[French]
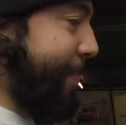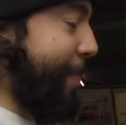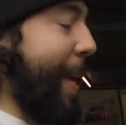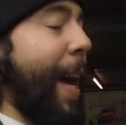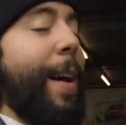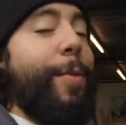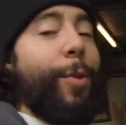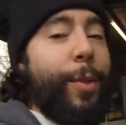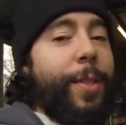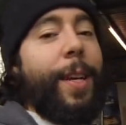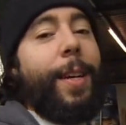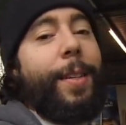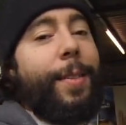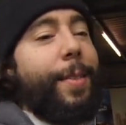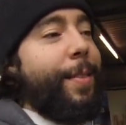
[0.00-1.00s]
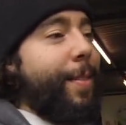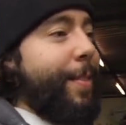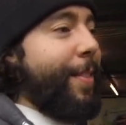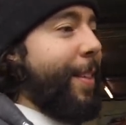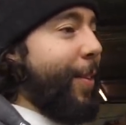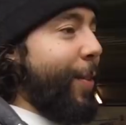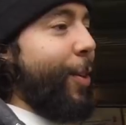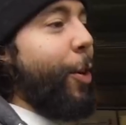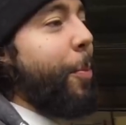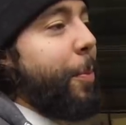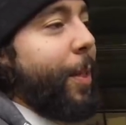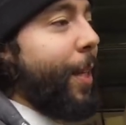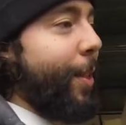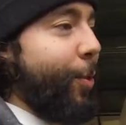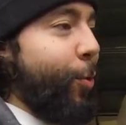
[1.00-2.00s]
Mais avant ça, il y avait quand même des
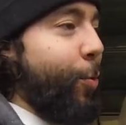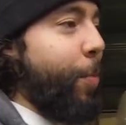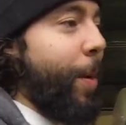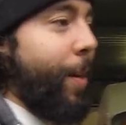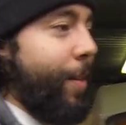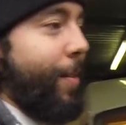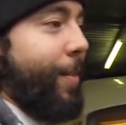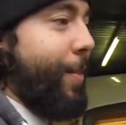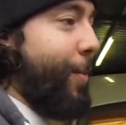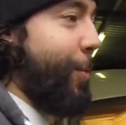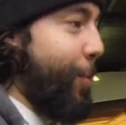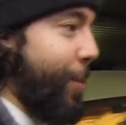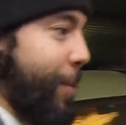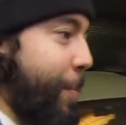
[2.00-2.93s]
raisons ou pas Non,